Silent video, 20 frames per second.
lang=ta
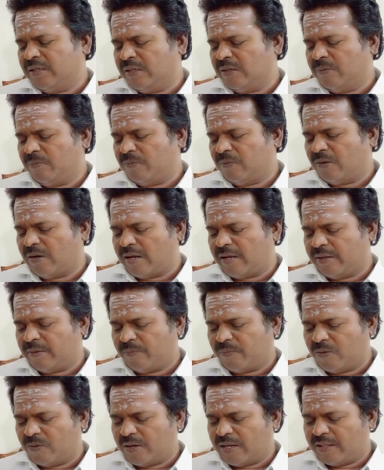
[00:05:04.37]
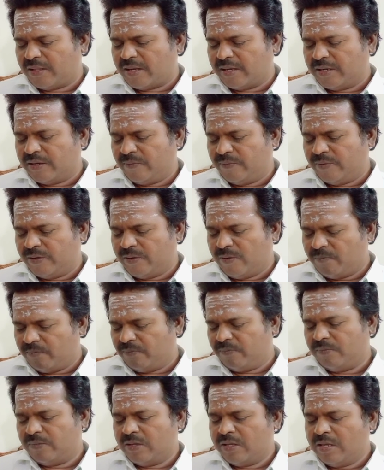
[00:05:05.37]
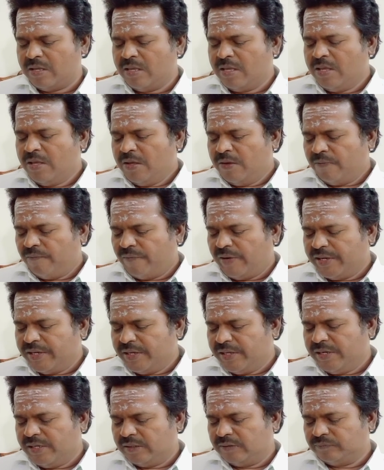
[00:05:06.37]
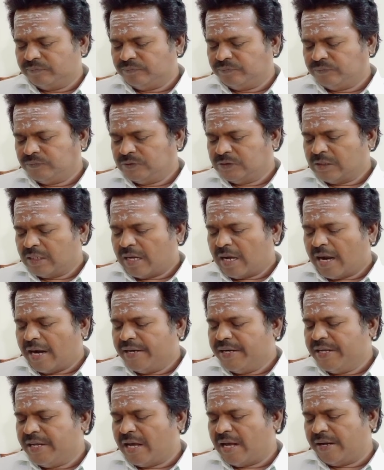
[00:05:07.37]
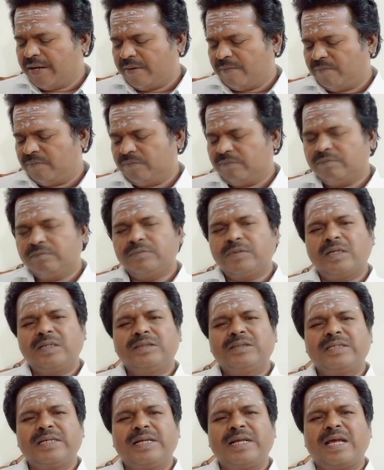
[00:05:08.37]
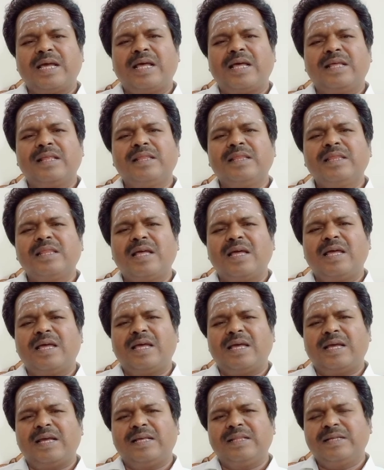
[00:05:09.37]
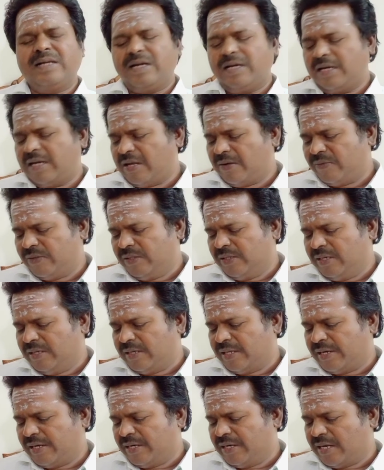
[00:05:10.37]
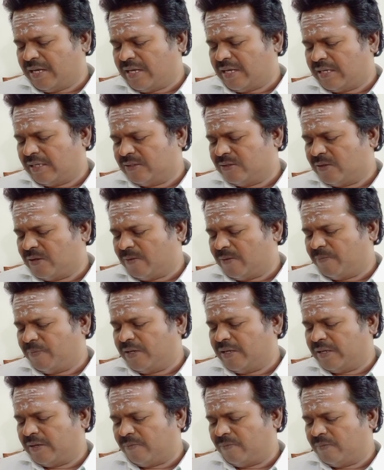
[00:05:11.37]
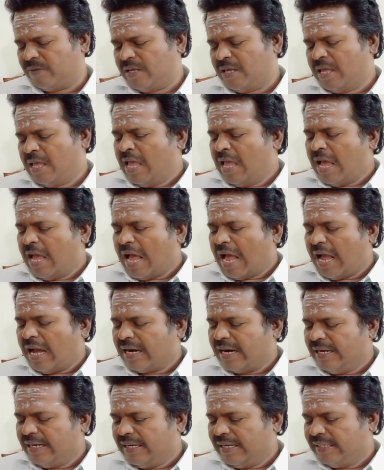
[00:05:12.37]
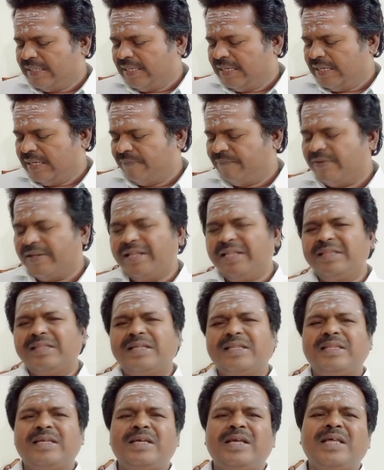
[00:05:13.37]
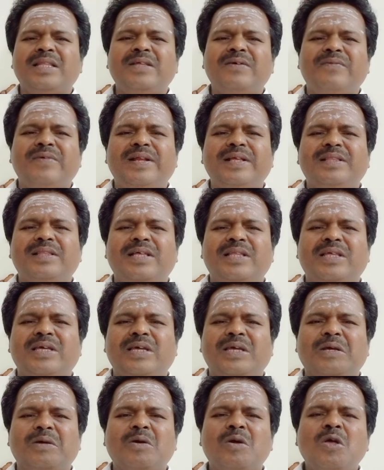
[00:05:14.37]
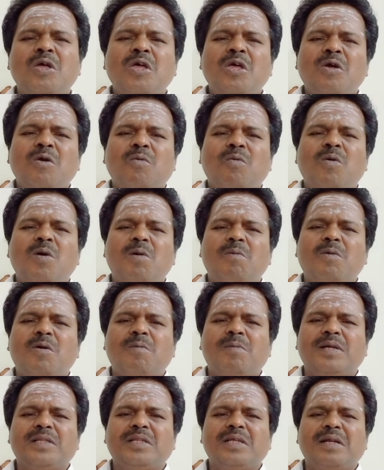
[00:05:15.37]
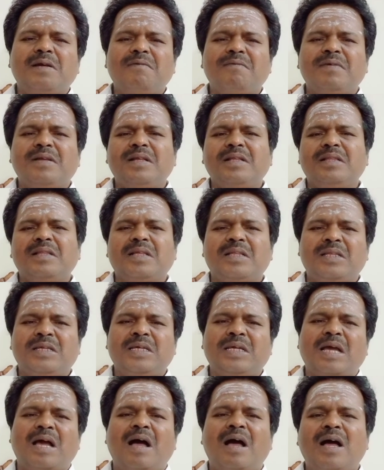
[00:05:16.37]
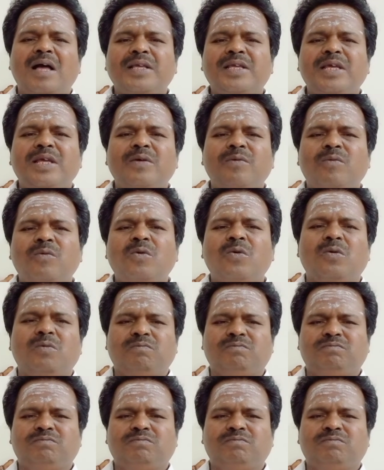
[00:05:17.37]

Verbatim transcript: தின்று புல்லா பொல்லாதாகிவிடும் வயிறு அநியாயம் சரியா இந்த இதுகள்லாம் வந்து நிறைய சொல்லப்படுகிறோம் அகண்டது விரிந்தது எது விரிந்தது ஓம மந்திரம் விரிந்தது ஆ இ உ